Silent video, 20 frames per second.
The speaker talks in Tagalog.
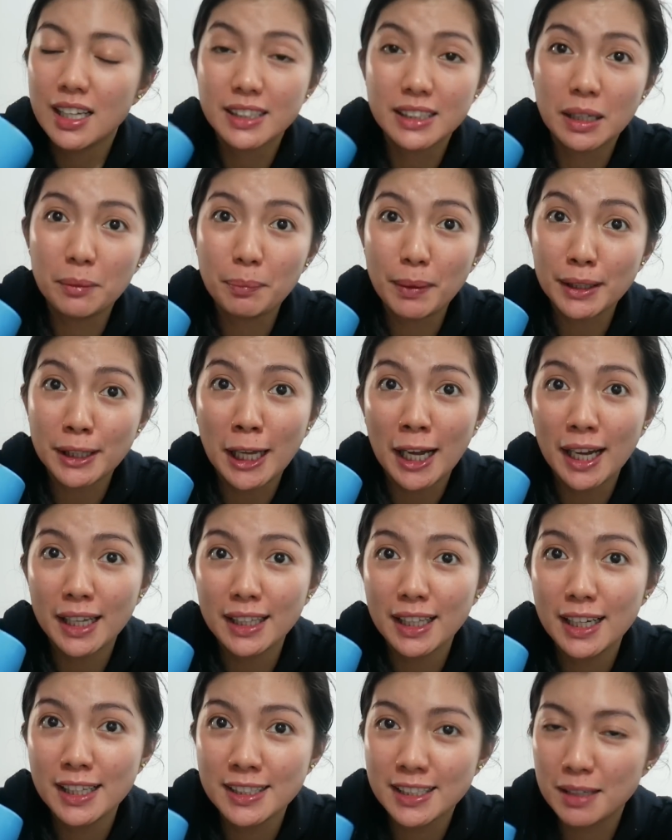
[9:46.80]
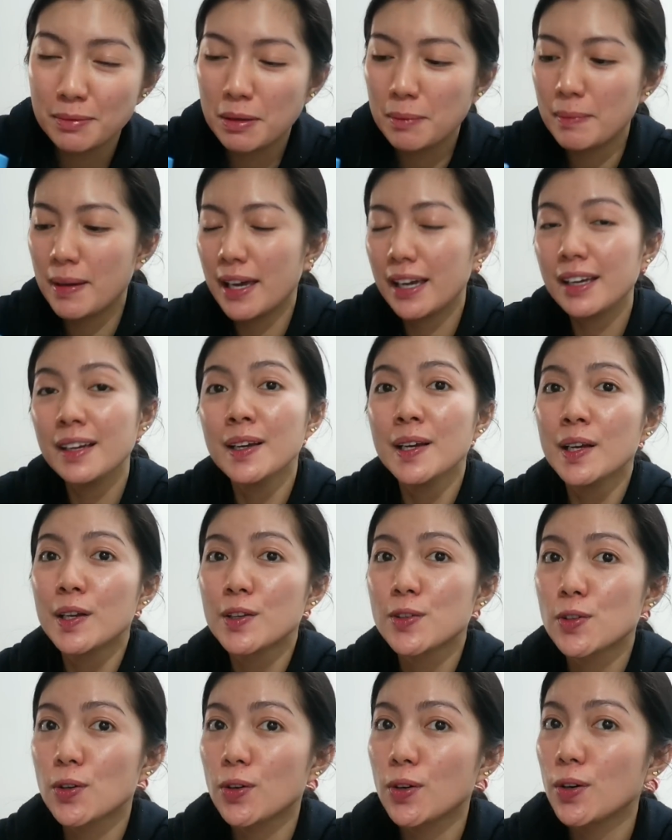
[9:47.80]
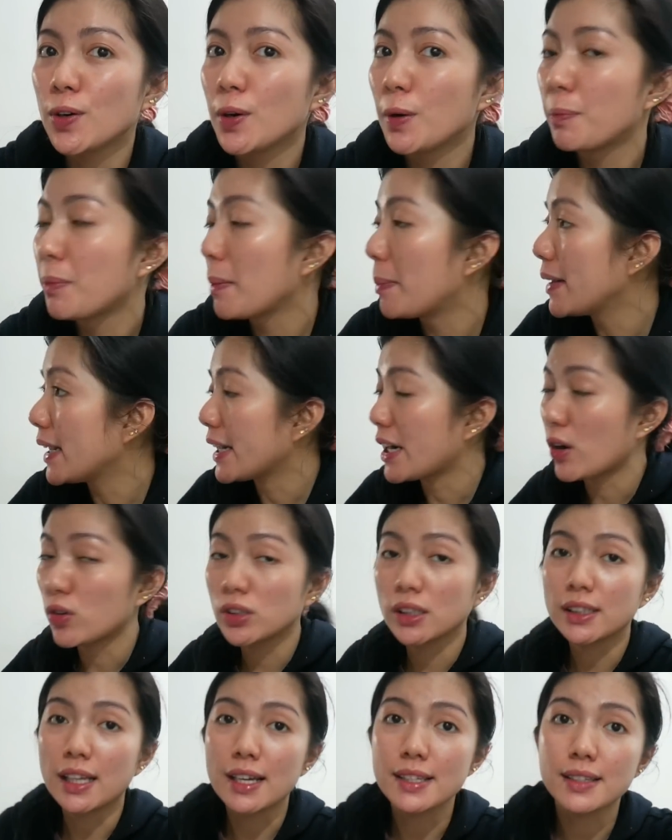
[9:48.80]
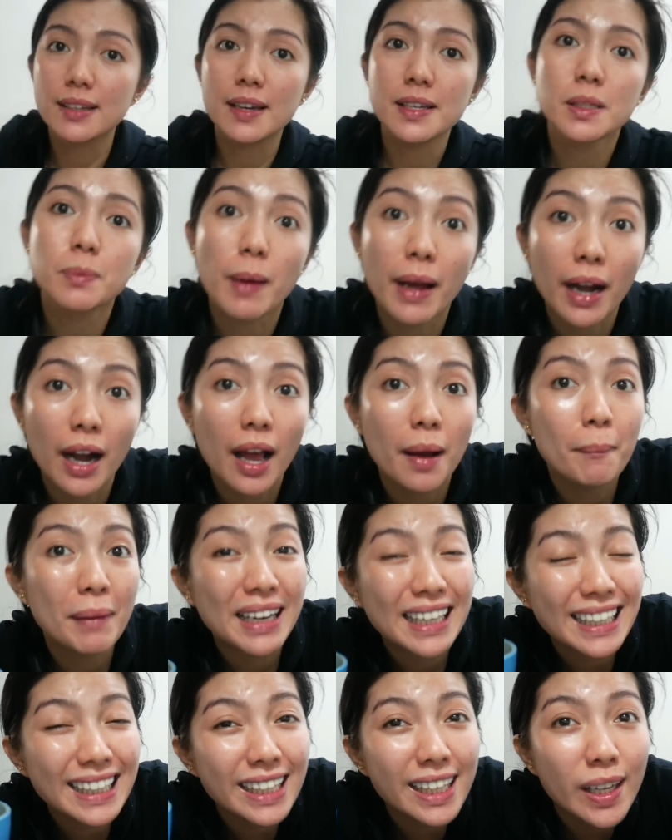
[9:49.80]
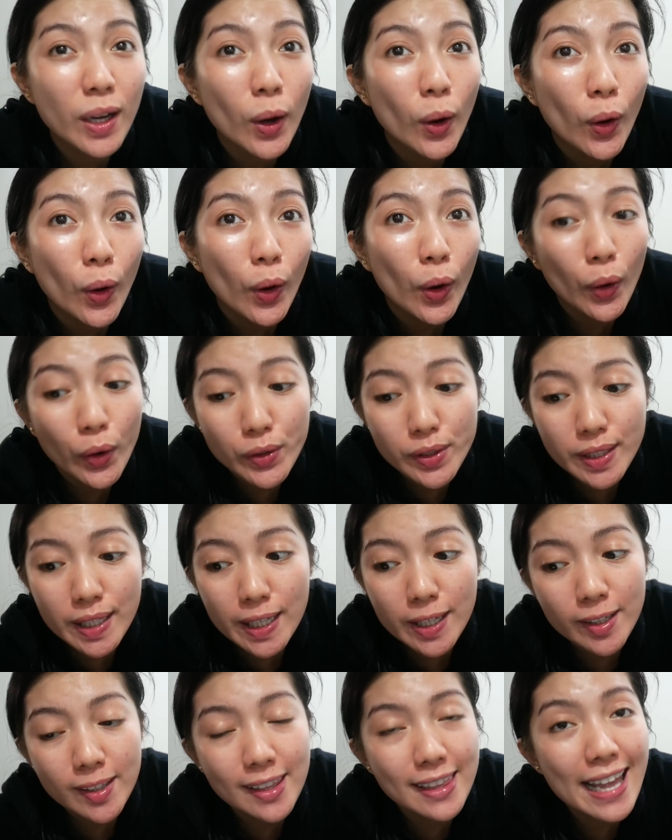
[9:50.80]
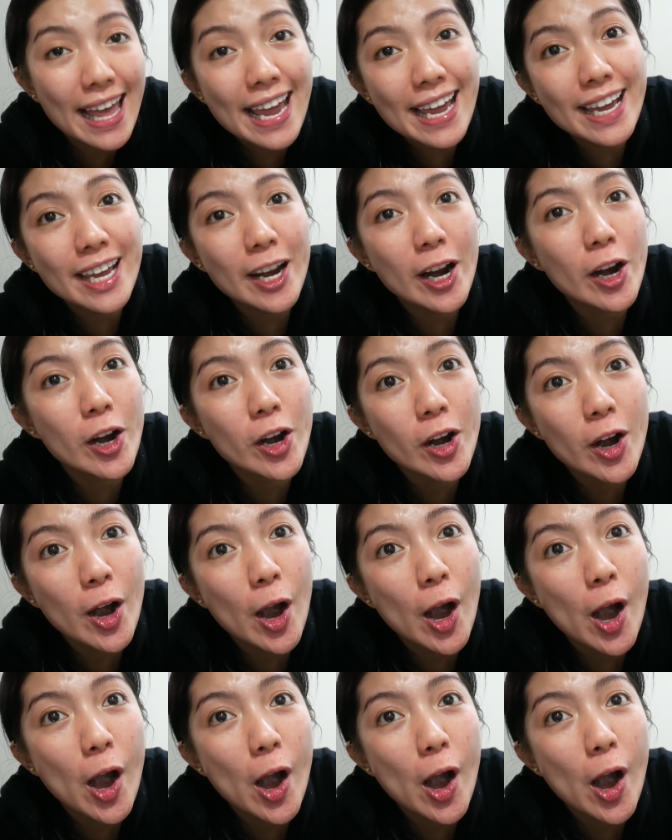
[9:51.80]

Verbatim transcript: isang pataka na lang sa bibig. So, papalingkap sa taas guys para maligo. See you later!